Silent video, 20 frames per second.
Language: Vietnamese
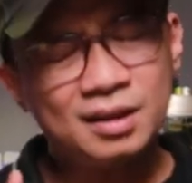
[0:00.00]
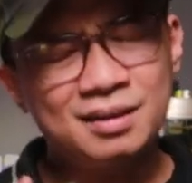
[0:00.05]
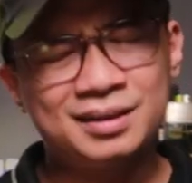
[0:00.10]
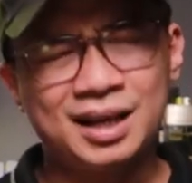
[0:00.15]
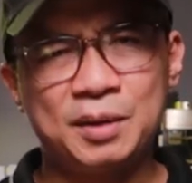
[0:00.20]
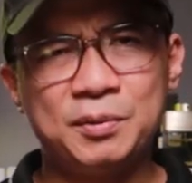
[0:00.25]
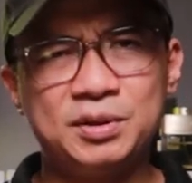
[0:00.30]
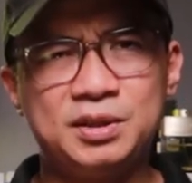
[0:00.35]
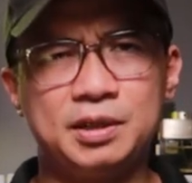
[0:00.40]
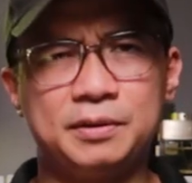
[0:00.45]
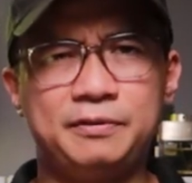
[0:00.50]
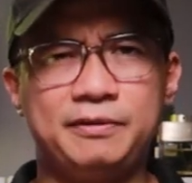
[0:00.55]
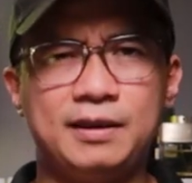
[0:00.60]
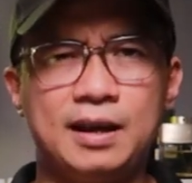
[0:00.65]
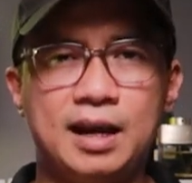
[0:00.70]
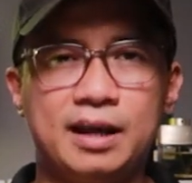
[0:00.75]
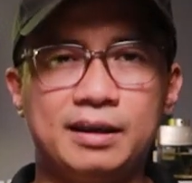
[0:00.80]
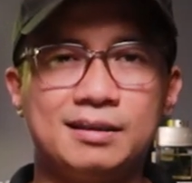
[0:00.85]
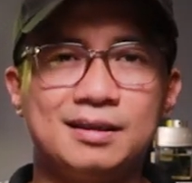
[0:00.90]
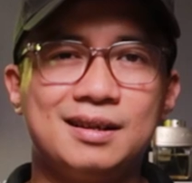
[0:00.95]
Time
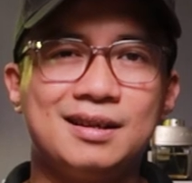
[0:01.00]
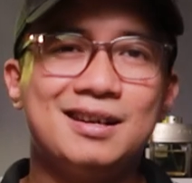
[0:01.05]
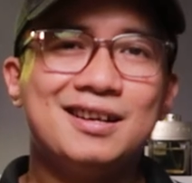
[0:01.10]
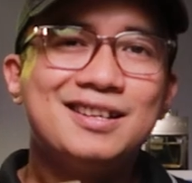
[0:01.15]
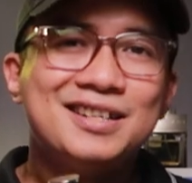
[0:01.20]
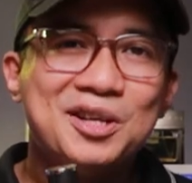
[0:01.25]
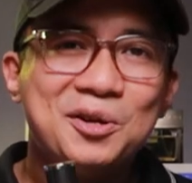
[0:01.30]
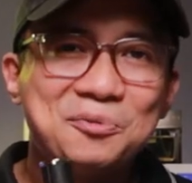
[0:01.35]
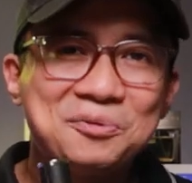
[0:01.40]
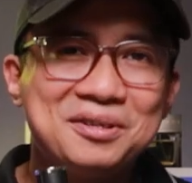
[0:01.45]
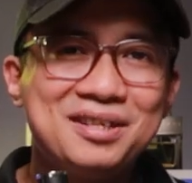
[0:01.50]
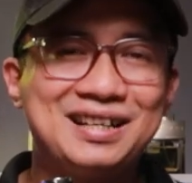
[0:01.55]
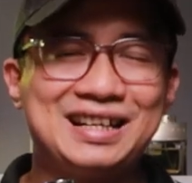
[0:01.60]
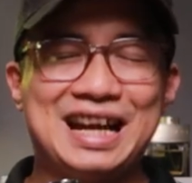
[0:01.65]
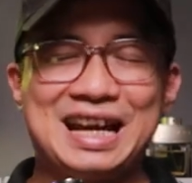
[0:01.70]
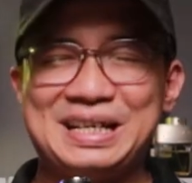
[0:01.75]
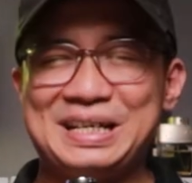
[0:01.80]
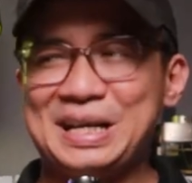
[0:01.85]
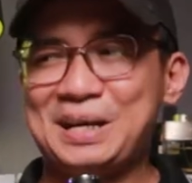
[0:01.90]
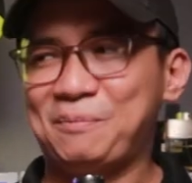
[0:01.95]
Butterfly nếu như
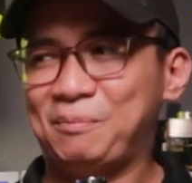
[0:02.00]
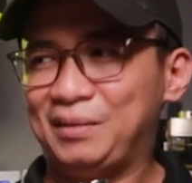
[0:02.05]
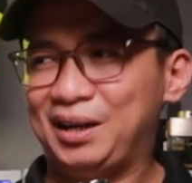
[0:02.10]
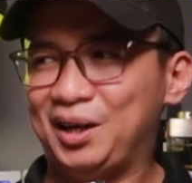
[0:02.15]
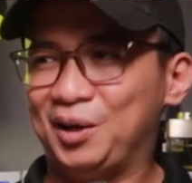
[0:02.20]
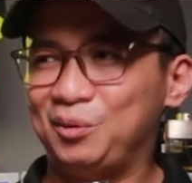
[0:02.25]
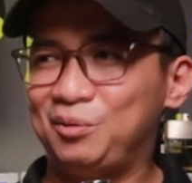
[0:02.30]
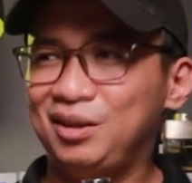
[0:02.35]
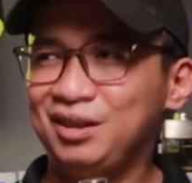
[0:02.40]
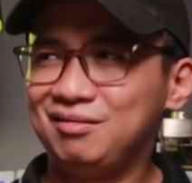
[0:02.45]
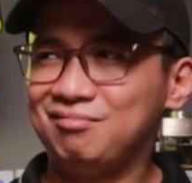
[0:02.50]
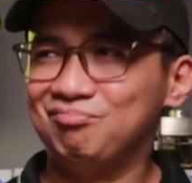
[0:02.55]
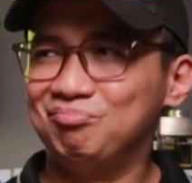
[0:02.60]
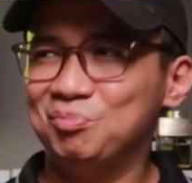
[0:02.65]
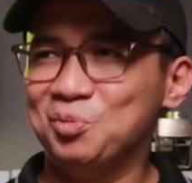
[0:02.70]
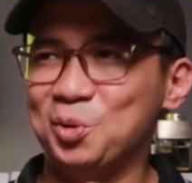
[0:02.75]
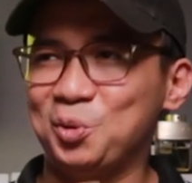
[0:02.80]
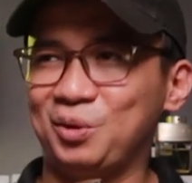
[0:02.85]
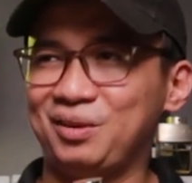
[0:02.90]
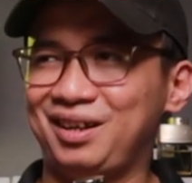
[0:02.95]
các anh em nào thích
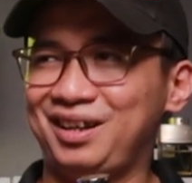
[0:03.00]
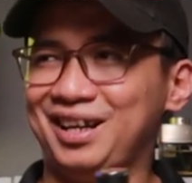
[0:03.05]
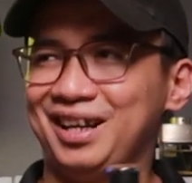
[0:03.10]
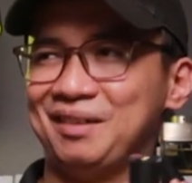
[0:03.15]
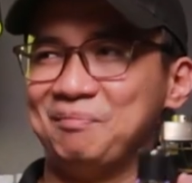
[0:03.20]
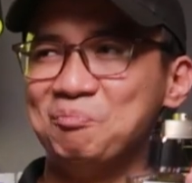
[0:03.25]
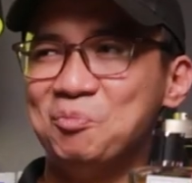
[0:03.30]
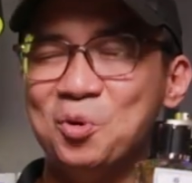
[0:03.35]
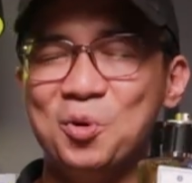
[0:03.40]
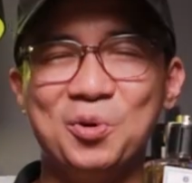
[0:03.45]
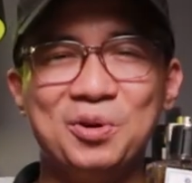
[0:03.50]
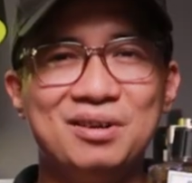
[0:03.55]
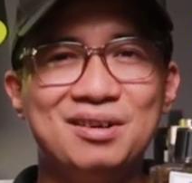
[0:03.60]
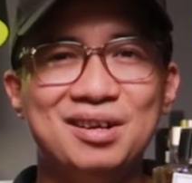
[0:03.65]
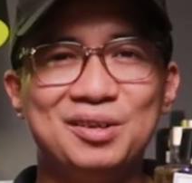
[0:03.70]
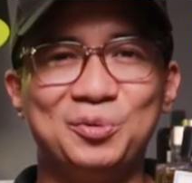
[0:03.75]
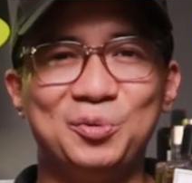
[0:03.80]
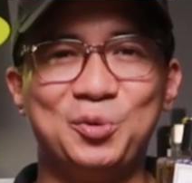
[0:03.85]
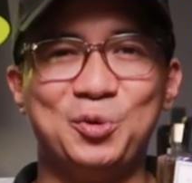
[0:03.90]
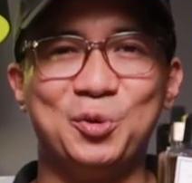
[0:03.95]
một cái mùi
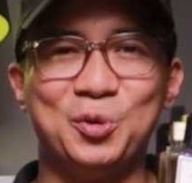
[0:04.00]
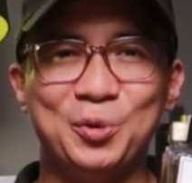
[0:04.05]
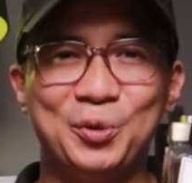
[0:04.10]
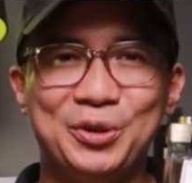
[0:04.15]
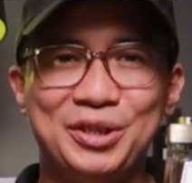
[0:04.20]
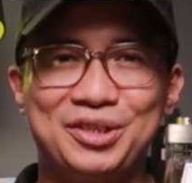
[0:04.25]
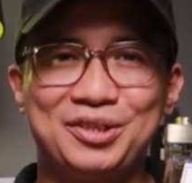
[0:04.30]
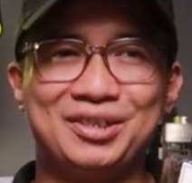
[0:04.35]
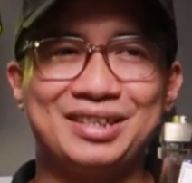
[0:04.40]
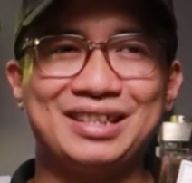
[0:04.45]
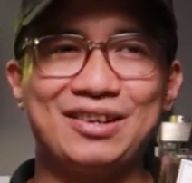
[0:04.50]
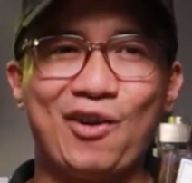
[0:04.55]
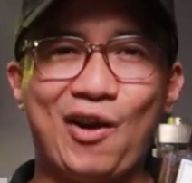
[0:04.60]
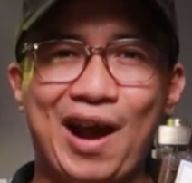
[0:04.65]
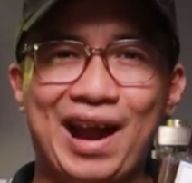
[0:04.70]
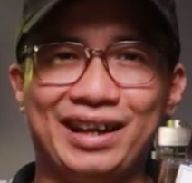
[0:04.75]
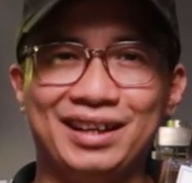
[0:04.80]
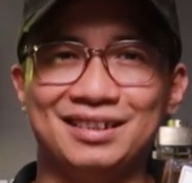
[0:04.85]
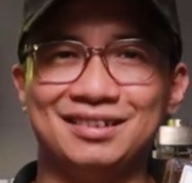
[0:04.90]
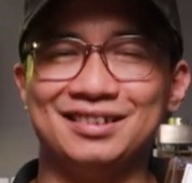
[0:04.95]
hương chui
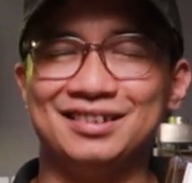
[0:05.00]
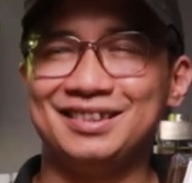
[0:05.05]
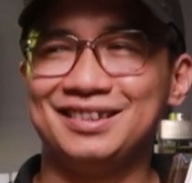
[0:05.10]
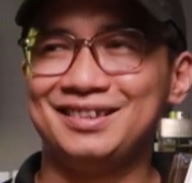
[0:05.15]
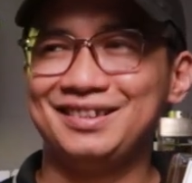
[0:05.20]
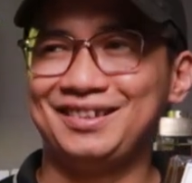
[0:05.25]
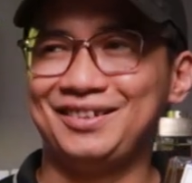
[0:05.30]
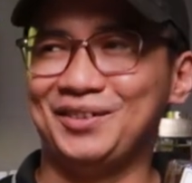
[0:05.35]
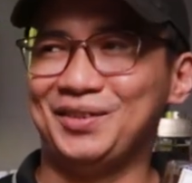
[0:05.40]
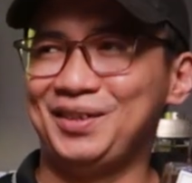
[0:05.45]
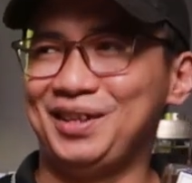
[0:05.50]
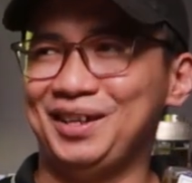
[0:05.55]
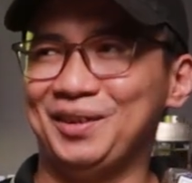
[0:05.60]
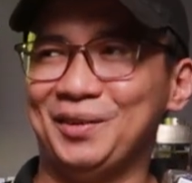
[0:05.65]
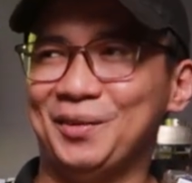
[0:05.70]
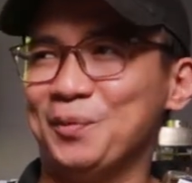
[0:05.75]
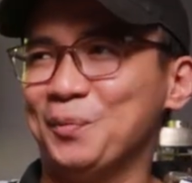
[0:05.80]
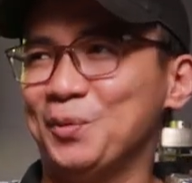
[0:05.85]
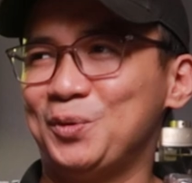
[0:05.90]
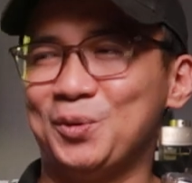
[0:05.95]
xoài có thể là
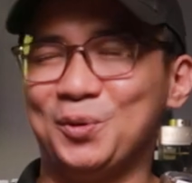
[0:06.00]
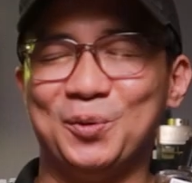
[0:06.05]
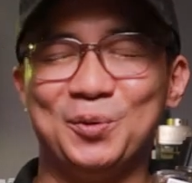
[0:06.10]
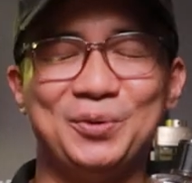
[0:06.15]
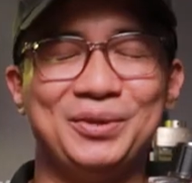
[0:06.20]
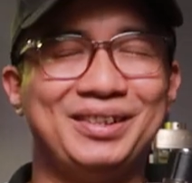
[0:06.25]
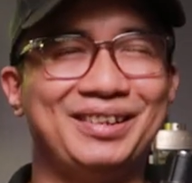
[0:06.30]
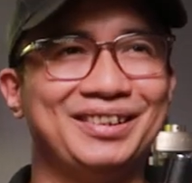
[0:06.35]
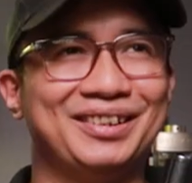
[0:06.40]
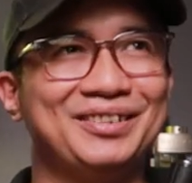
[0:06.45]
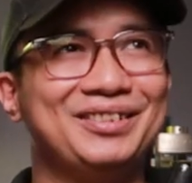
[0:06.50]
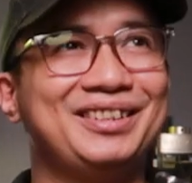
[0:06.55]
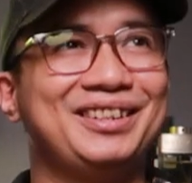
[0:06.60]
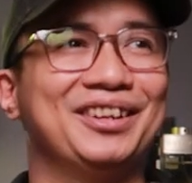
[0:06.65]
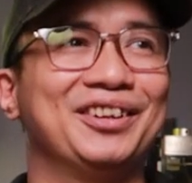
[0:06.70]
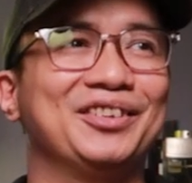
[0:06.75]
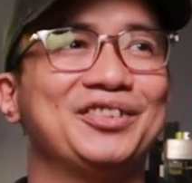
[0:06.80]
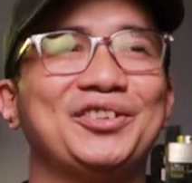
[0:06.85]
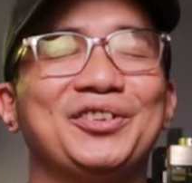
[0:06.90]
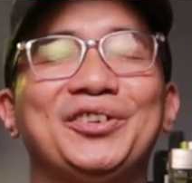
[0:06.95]
một lưu giống như
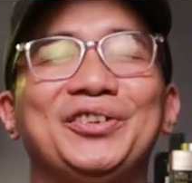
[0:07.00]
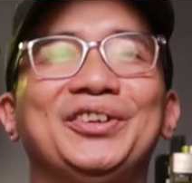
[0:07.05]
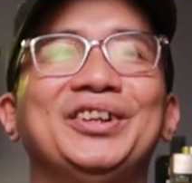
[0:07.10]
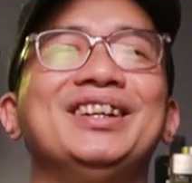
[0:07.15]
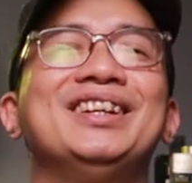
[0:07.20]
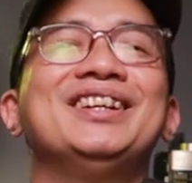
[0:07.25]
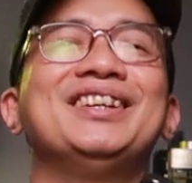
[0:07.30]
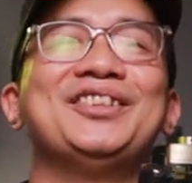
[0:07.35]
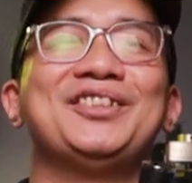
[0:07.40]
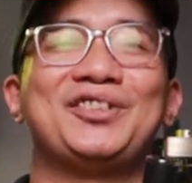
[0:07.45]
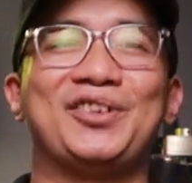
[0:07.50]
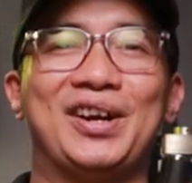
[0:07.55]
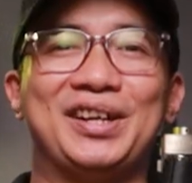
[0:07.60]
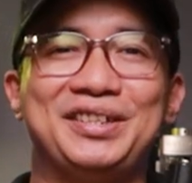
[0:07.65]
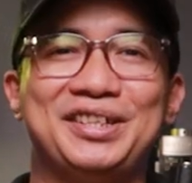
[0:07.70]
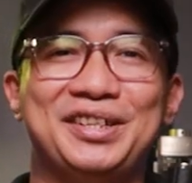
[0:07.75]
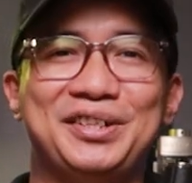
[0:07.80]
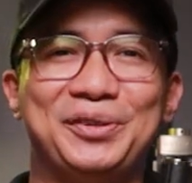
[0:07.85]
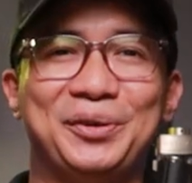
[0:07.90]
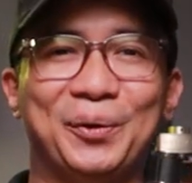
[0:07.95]
kiểu xoài
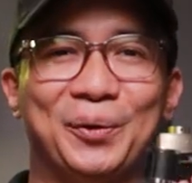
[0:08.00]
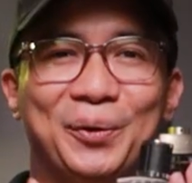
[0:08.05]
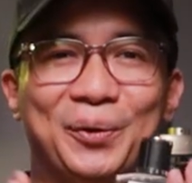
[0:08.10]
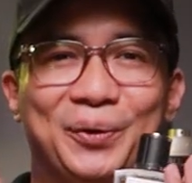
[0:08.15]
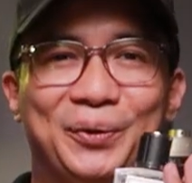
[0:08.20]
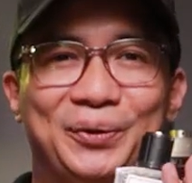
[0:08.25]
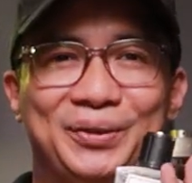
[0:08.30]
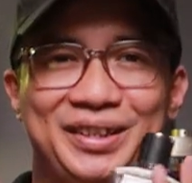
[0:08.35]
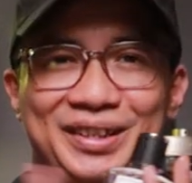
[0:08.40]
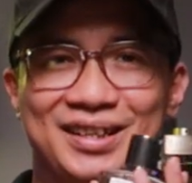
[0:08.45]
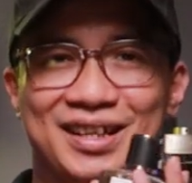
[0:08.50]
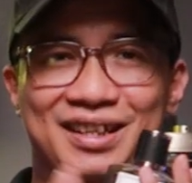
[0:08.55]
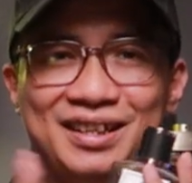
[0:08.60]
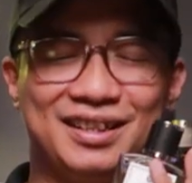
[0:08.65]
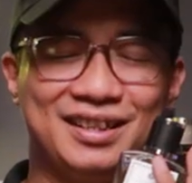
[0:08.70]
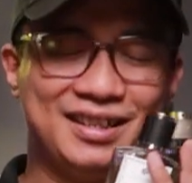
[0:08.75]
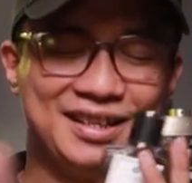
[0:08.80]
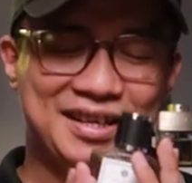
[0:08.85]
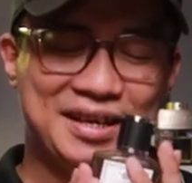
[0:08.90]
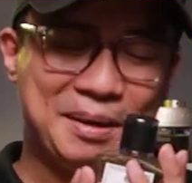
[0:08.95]
sinh tố thì đây
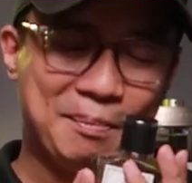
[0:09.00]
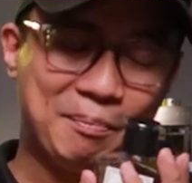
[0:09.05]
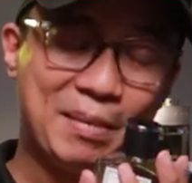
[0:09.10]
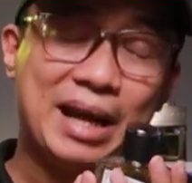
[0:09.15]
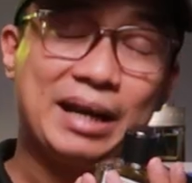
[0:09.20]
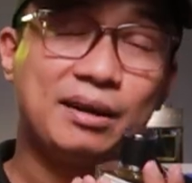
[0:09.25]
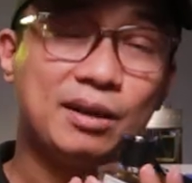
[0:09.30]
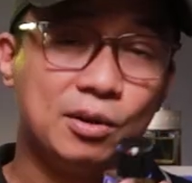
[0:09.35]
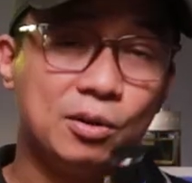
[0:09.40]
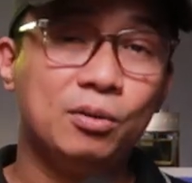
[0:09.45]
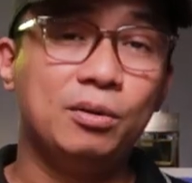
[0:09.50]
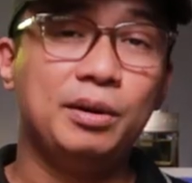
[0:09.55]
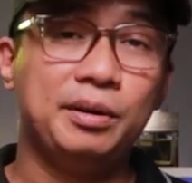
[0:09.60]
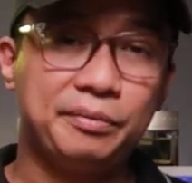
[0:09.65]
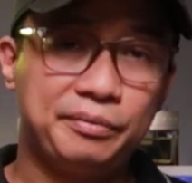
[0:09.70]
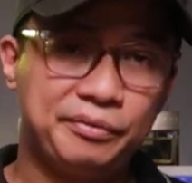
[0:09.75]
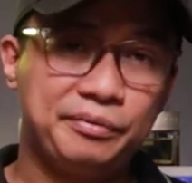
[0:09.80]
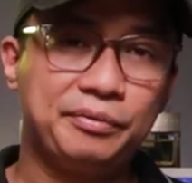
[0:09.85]
mango leaf